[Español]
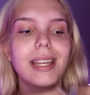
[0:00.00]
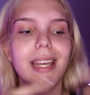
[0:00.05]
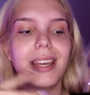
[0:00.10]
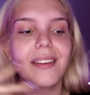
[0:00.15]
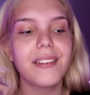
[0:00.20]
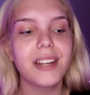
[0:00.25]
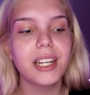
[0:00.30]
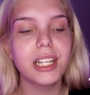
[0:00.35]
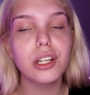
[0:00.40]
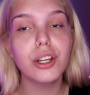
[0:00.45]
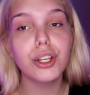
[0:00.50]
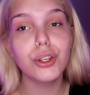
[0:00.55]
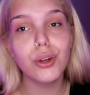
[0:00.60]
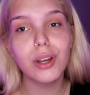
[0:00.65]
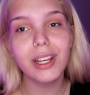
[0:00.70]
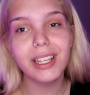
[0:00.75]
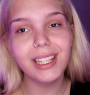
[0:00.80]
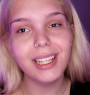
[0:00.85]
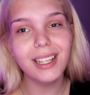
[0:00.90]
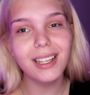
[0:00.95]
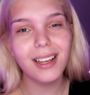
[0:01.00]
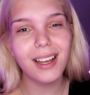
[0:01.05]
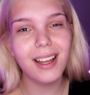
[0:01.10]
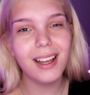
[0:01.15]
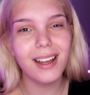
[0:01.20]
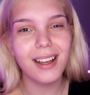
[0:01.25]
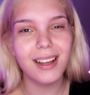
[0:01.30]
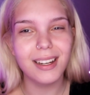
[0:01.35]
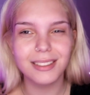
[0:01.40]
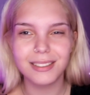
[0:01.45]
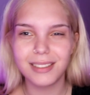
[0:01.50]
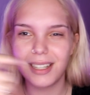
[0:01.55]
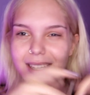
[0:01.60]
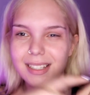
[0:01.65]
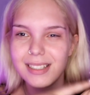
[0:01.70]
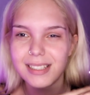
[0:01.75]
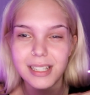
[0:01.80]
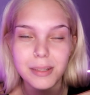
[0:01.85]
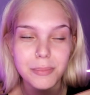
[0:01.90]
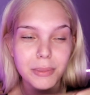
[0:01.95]
Que he venido yo aquí a
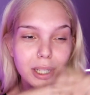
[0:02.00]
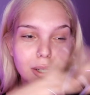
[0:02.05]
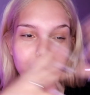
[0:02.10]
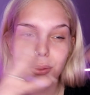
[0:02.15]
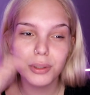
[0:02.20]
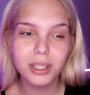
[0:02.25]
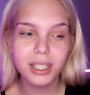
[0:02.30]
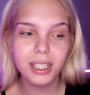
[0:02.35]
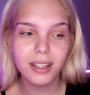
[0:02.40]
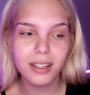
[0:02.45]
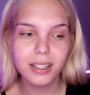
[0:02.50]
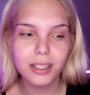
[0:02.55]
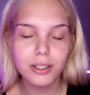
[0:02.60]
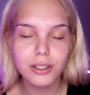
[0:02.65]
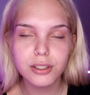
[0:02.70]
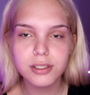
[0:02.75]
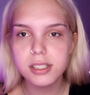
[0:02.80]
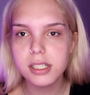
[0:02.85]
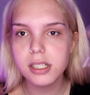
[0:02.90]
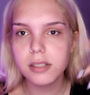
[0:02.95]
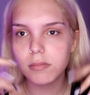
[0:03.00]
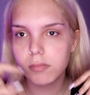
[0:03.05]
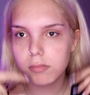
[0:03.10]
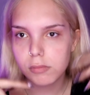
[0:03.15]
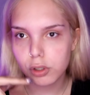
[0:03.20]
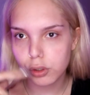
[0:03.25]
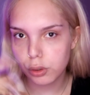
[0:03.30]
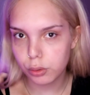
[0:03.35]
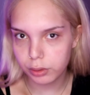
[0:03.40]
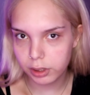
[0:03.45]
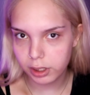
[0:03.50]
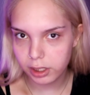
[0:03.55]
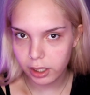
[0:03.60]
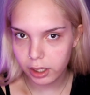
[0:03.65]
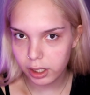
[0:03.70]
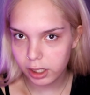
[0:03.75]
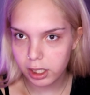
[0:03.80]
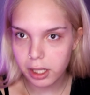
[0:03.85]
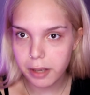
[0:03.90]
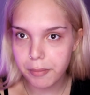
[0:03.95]
hacer mi rutina de noche rutina
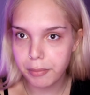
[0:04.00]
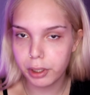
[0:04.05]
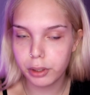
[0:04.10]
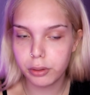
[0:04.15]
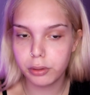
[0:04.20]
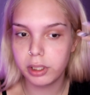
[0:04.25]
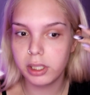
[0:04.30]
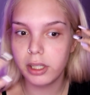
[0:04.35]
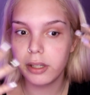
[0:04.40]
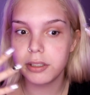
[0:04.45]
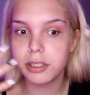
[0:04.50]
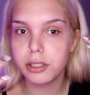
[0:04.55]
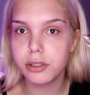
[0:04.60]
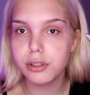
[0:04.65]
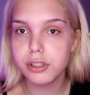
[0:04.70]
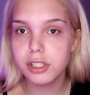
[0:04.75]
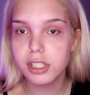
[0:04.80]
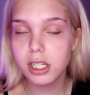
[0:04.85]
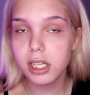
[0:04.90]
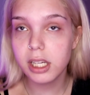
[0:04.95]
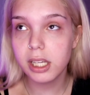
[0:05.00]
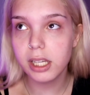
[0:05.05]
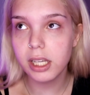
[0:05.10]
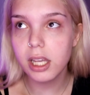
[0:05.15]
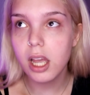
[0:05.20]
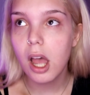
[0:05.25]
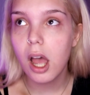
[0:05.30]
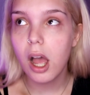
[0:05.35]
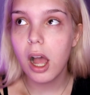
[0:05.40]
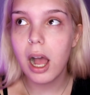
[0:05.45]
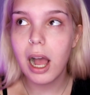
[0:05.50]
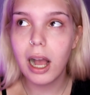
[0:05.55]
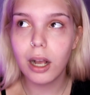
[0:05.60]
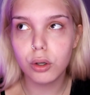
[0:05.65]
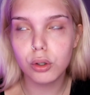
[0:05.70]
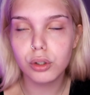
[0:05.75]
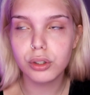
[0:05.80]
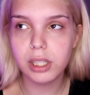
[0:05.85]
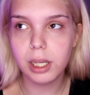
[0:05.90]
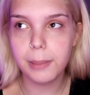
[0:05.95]
de qué? Mi rutina de noche es
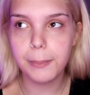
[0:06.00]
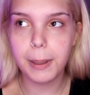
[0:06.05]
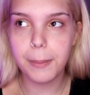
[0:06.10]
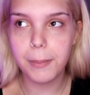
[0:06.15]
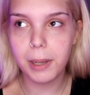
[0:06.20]
acostarme